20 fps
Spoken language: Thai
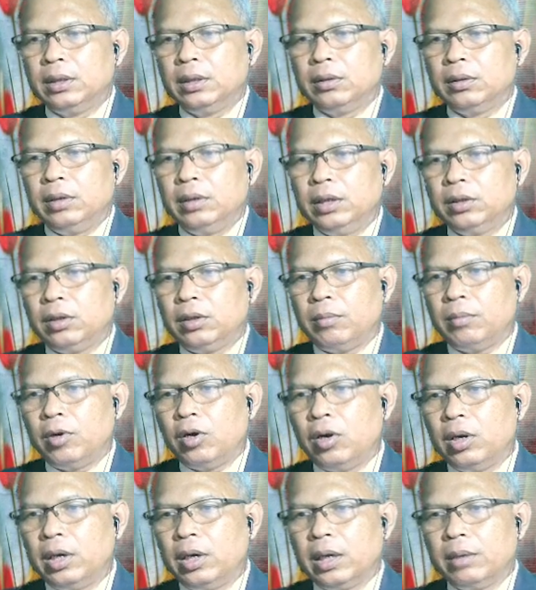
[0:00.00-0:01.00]
ตรงนี้ตอบ
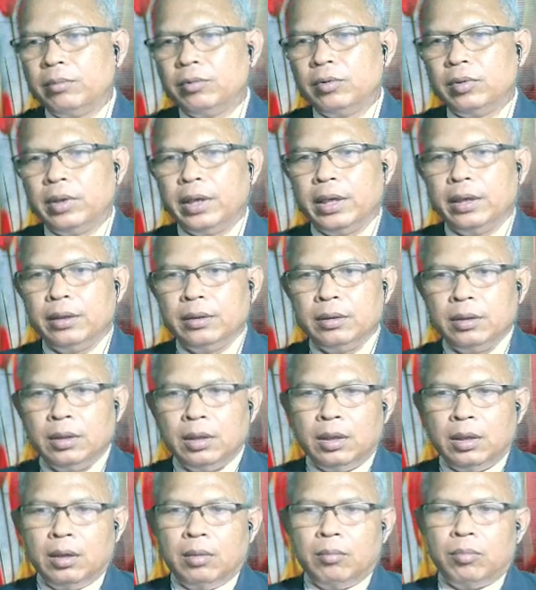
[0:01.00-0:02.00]
on นะครับ on
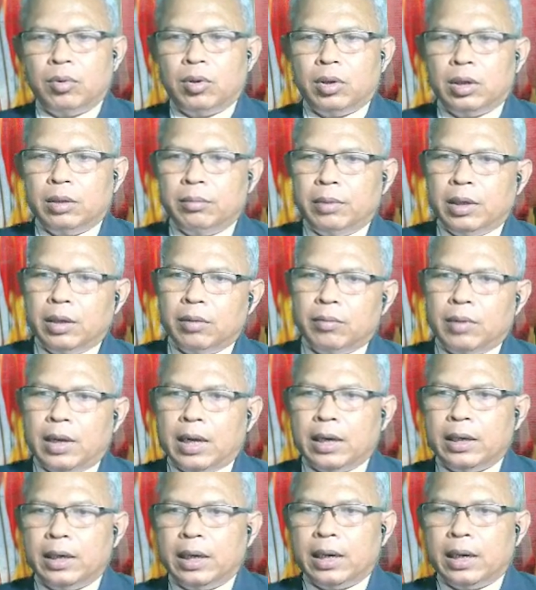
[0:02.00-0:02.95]
โปรดระมัดระวัง